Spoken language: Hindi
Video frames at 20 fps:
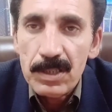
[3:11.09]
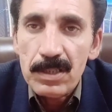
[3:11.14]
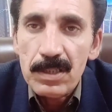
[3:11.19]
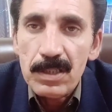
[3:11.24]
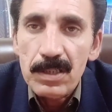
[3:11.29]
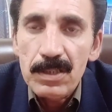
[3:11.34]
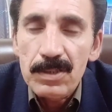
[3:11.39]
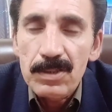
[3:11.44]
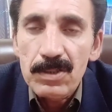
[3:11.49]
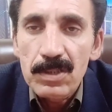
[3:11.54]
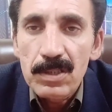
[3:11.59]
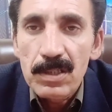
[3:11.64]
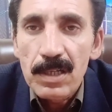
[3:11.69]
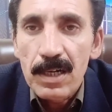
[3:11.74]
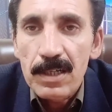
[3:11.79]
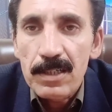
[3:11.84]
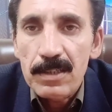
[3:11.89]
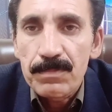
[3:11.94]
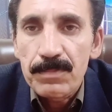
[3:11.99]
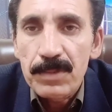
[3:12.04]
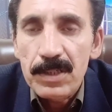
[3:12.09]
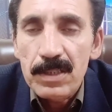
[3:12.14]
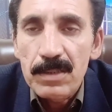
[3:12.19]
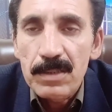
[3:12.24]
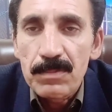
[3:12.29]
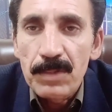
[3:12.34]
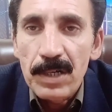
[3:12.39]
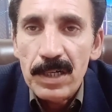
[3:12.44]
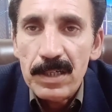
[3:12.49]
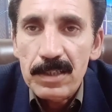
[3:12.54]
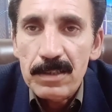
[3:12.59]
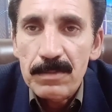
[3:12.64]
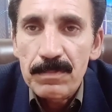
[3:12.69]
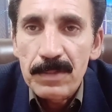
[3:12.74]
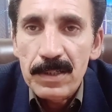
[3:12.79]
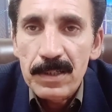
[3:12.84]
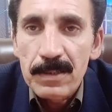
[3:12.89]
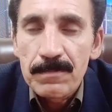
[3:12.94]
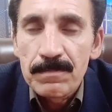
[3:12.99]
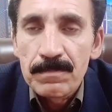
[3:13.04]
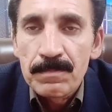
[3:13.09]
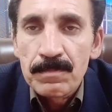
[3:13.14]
सत्तर अस्सी लाख रुपए की ब्रैकेट में